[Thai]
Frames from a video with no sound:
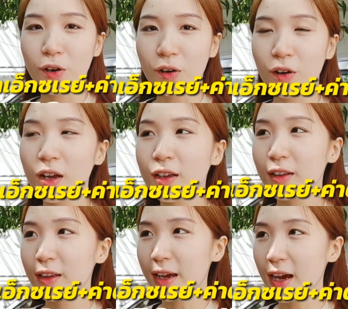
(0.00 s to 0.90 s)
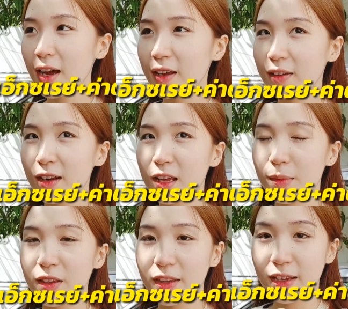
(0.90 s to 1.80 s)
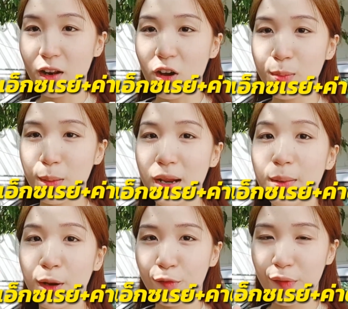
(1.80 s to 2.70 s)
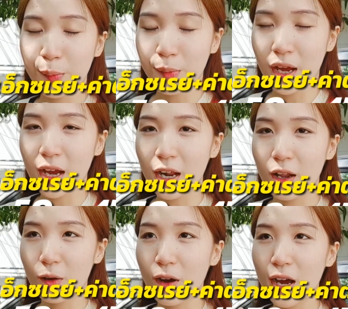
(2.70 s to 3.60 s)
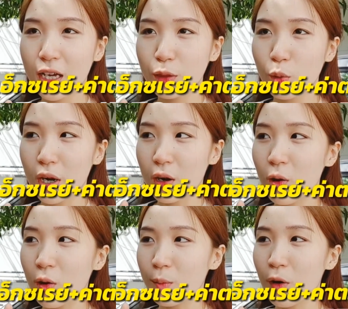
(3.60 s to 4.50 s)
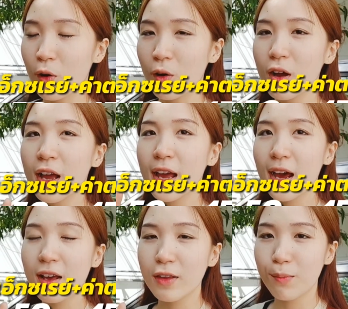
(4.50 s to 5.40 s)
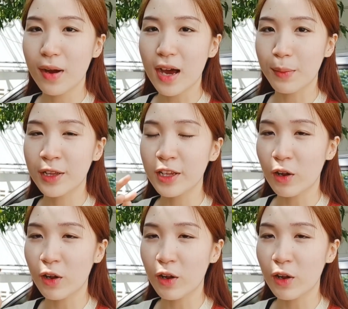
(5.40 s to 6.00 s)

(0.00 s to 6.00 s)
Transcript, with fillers: เนาะเสียค่าเอ็กซเรย์ไป400แบบได้แผ่นฟิล์มนะคะแล้วก็ค่าตรวจของหมอ50 บาทเป็น